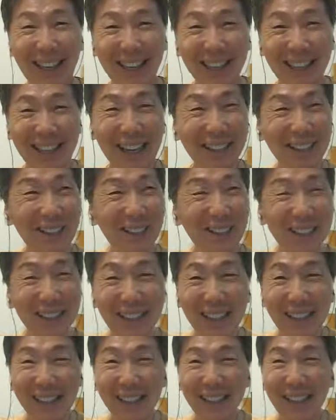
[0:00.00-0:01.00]
他他
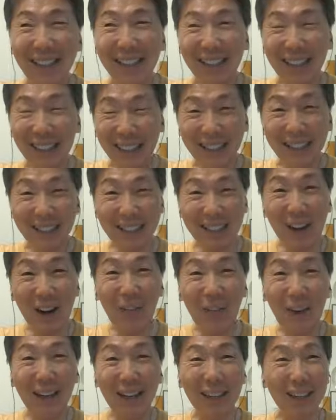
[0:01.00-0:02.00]
就很
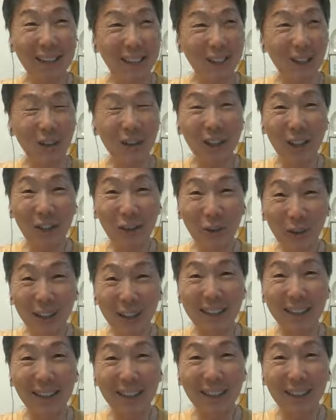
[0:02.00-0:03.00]
向往、很熟悉
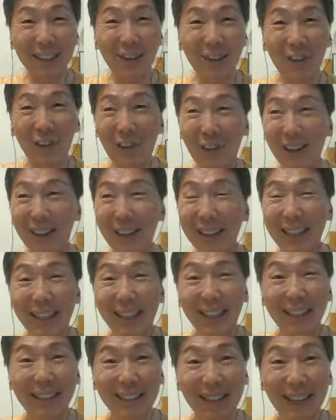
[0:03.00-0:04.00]
军事的生活，
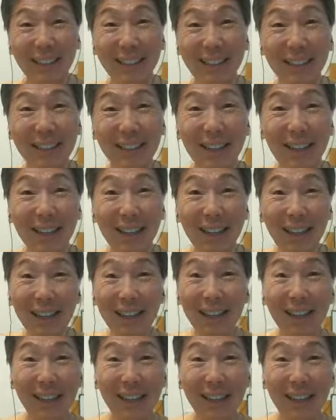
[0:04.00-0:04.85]
但是呢，